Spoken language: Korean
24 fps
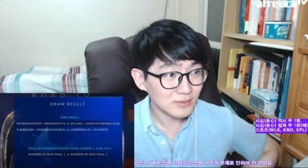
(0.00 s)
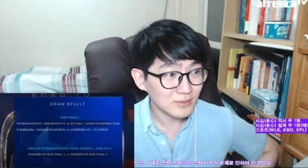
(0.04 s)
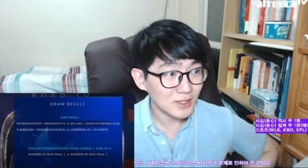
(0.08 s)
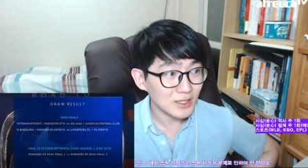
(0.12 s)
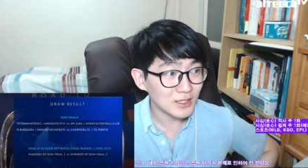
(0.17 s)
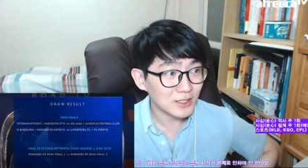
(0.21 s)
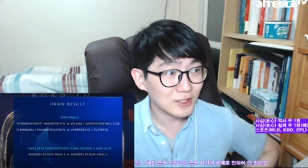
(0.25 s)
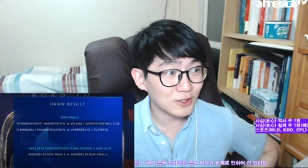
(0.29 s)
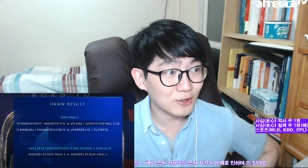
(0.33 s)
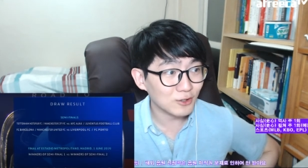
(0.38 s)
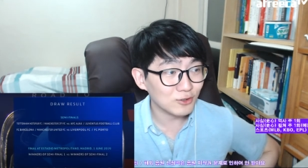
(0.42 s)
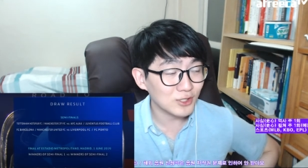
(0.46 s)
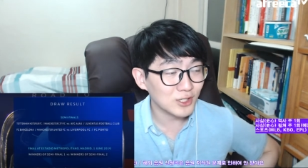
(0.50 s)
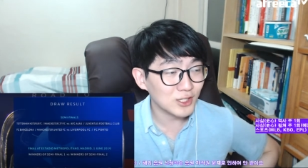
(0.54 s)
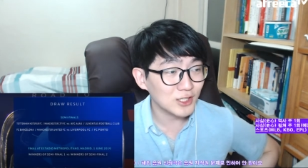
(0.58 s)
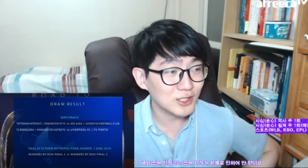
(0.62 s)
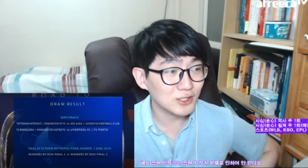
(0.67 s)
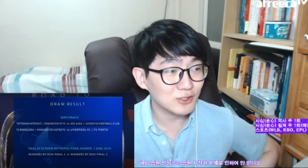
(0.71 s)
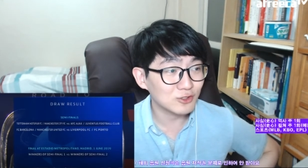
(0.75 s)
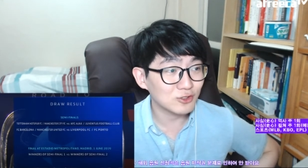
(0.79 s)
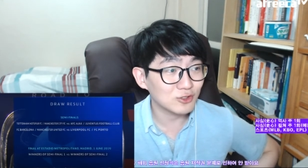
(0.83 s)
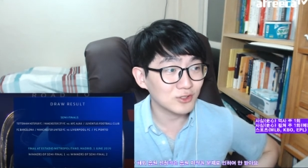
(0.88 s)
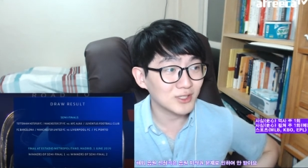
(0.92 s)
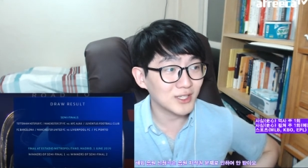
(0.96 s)
경기
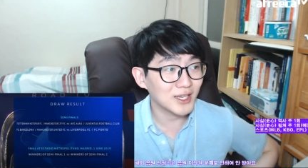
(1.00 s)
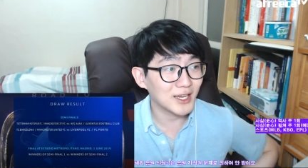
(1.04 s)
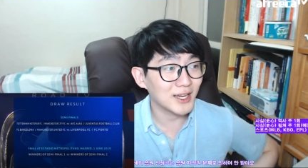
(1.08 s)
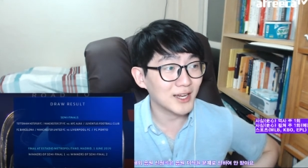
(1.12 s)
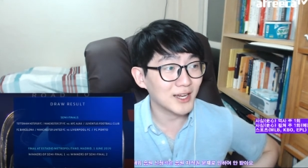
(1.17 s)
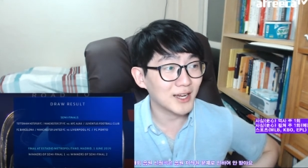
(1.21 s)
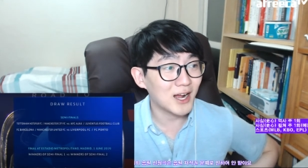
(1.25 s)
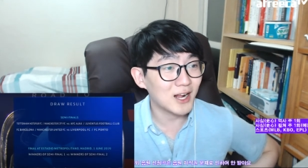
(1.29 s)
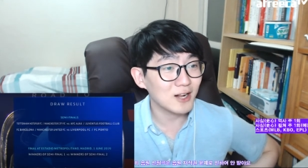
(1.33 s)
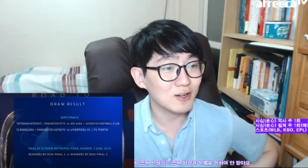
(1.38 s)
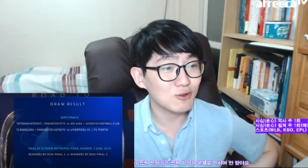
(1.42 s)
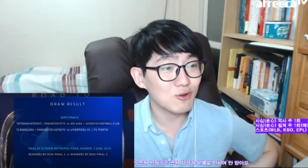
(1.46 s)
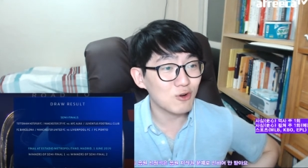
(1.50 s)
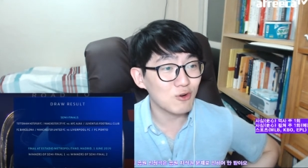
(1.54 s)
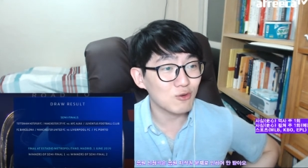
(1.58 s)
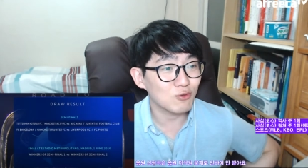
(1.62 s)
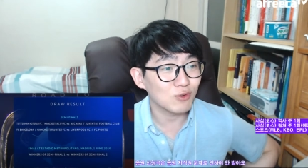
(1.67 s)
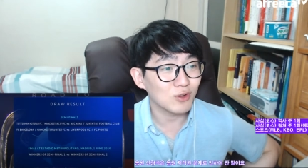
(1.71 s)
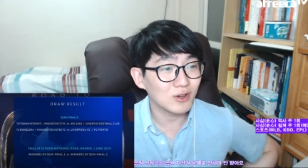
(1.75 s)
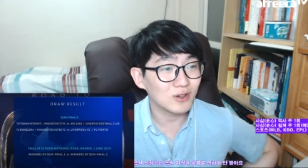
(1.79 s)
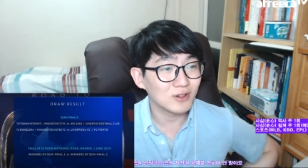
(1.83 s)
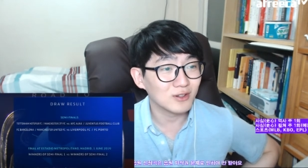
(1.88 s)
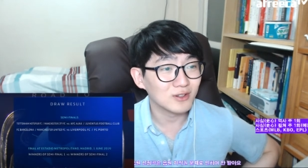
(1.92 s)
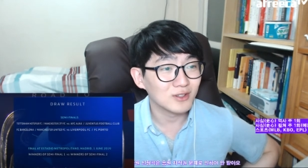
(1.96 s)
중계할
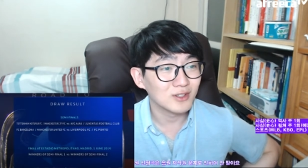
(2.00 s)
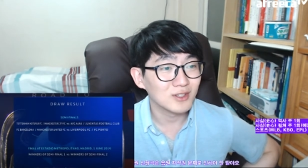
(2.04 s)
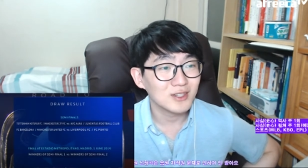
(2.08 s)
거고요.